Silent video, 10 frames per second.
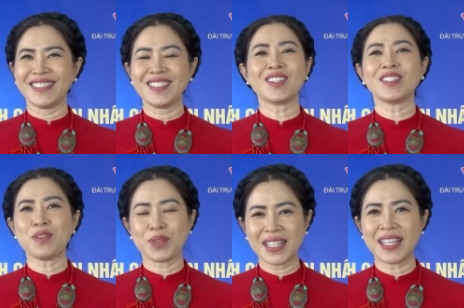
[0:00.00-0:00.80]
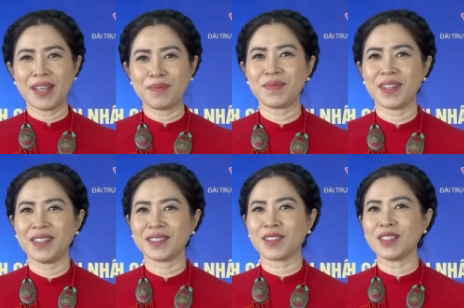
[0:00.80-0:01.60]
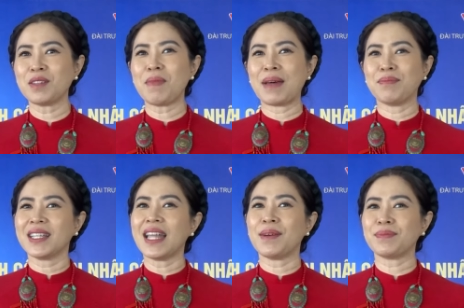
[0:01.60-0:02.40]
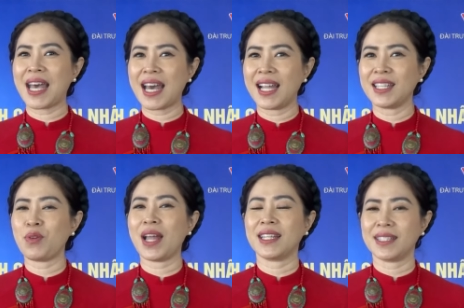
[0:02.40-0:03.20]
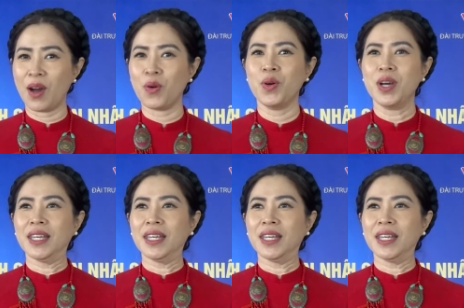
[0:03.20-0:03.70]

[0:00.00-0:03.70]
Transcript: chưa có nhiều kinh nghiệm, có những bạn mới tham gia liên hoan lần đầu,